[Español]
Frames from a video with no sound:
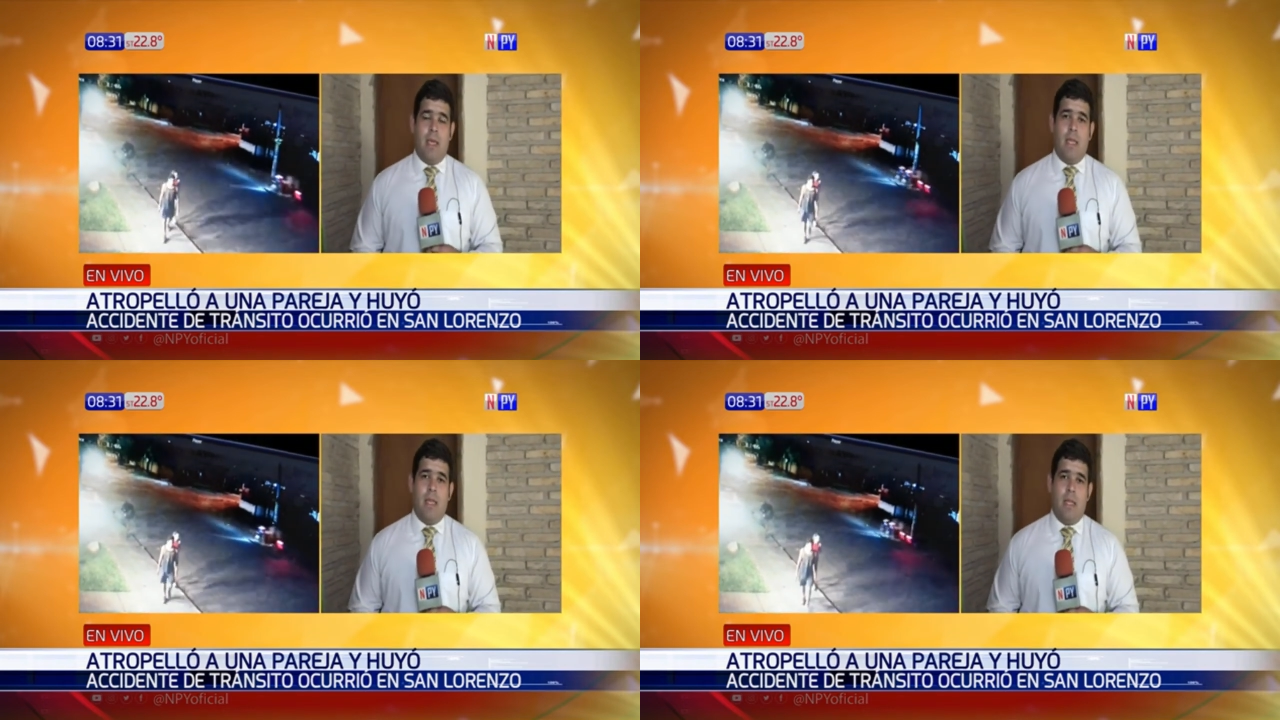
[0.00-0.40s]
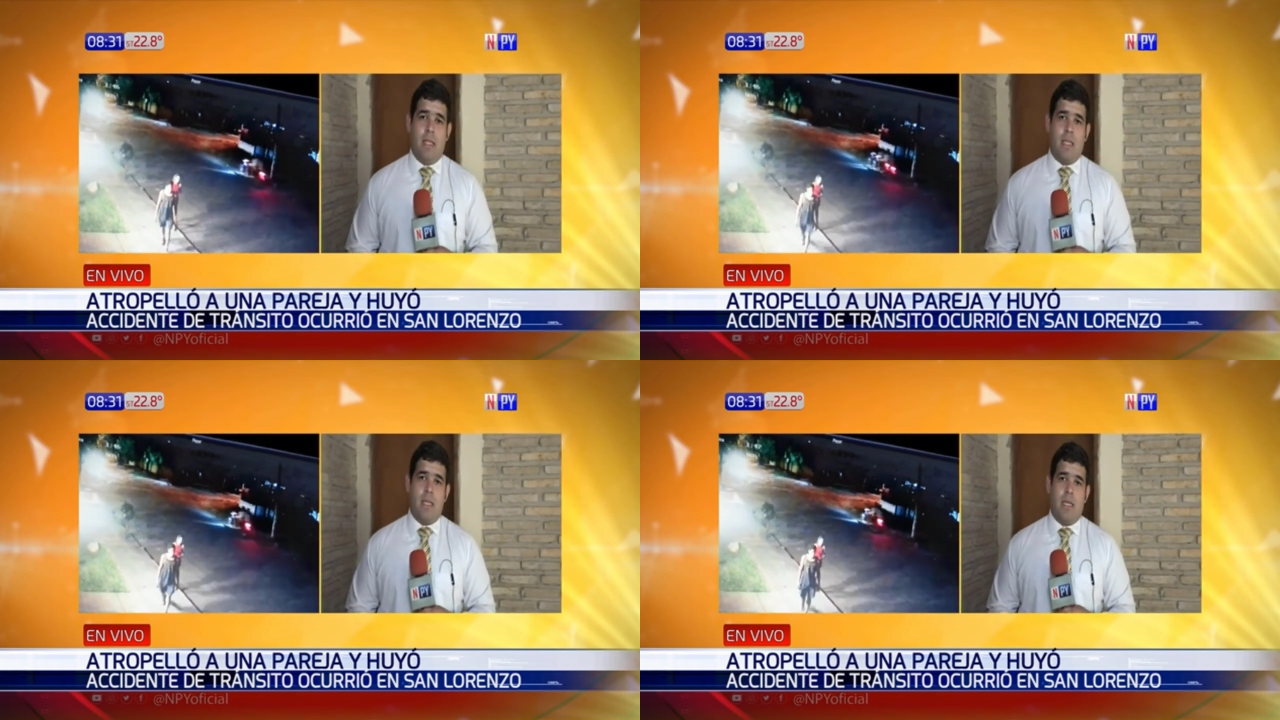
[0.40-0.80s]
eh,
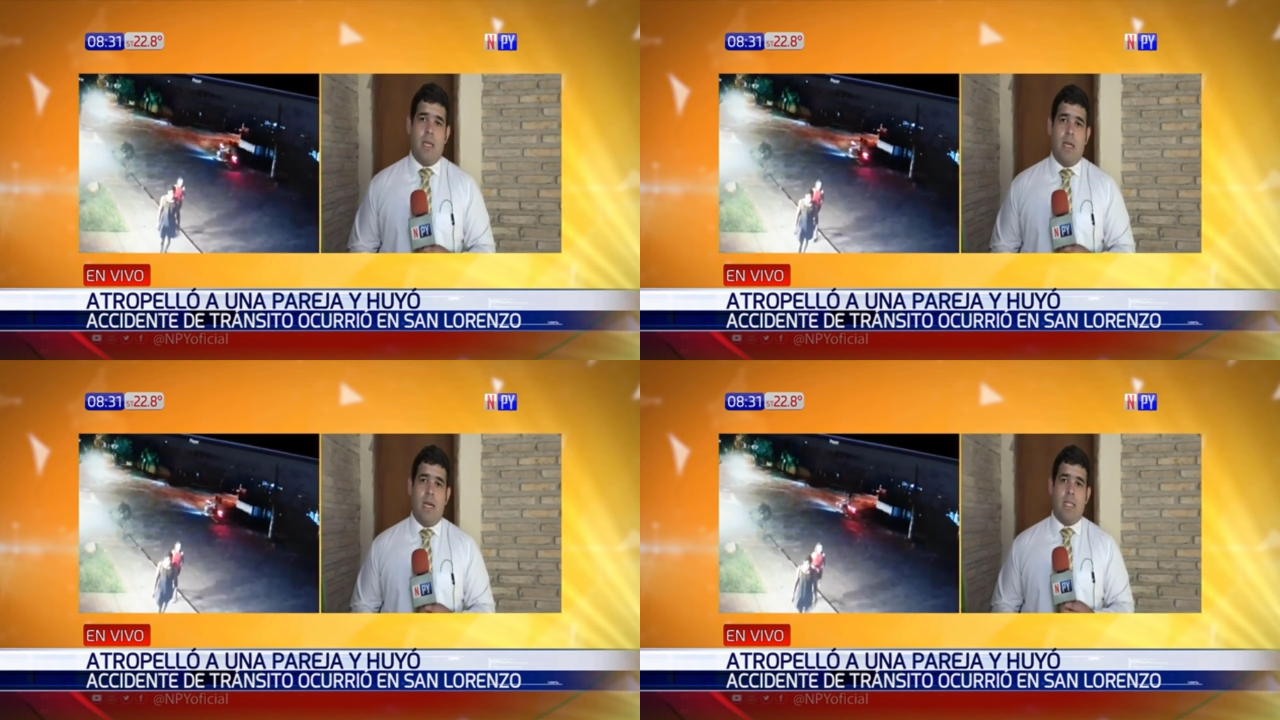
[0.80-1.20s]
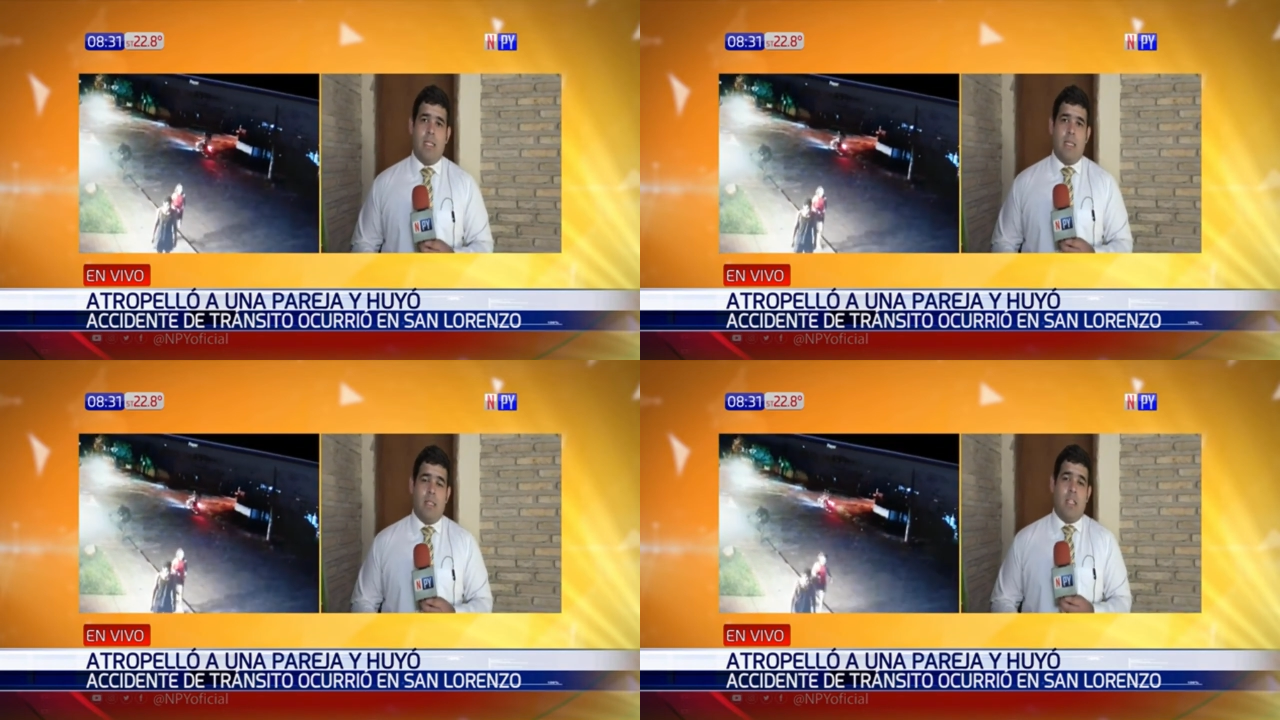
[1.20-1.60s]
en este
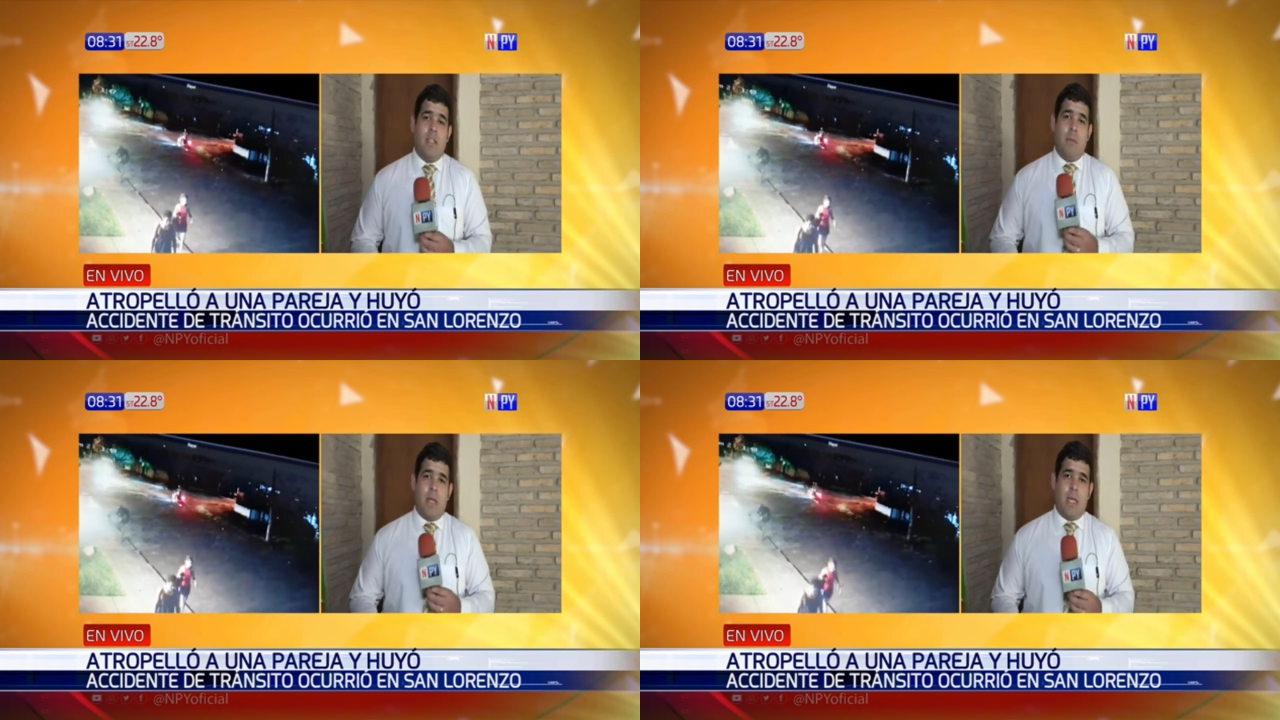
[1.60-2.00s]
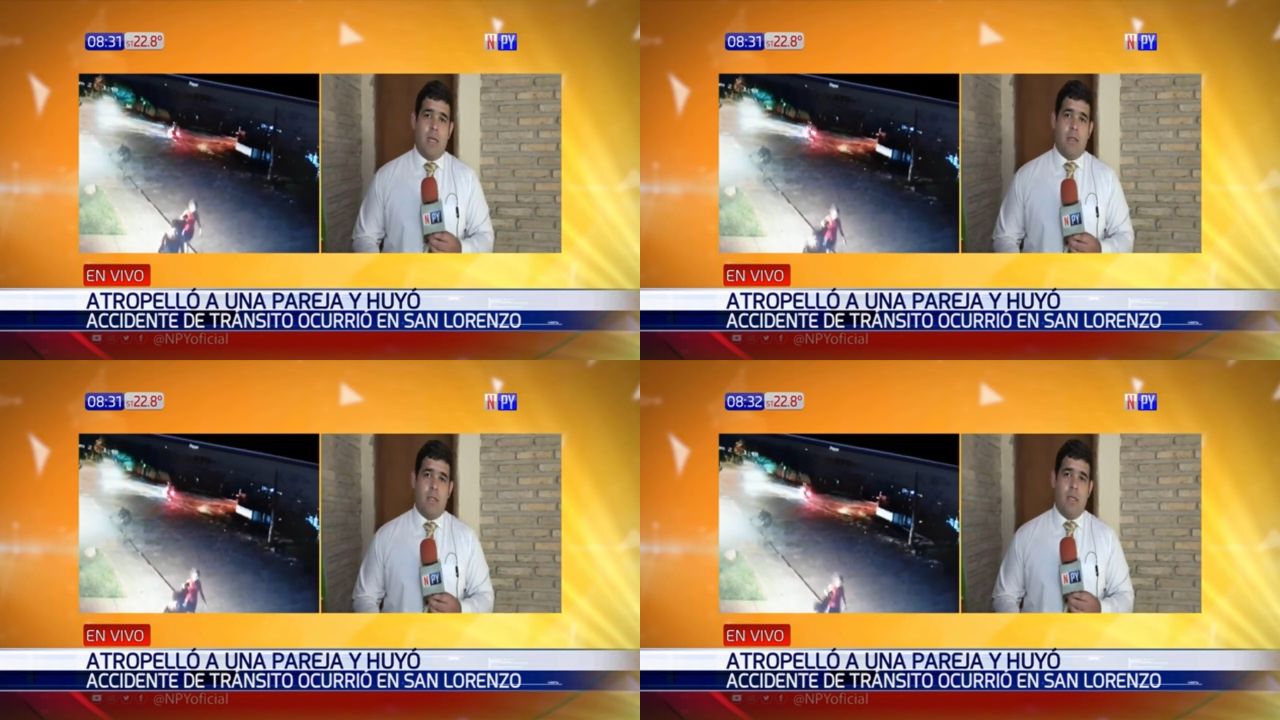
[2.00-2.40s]
accidente, en este
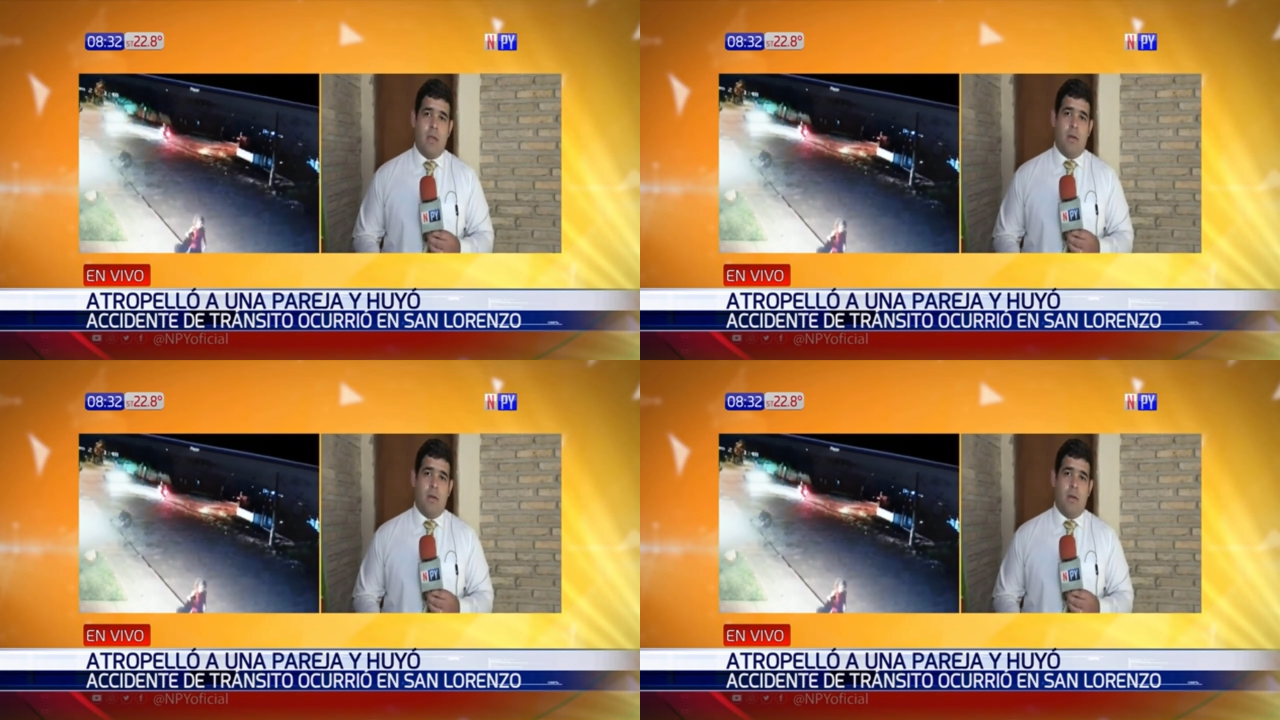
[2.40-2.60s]
percance que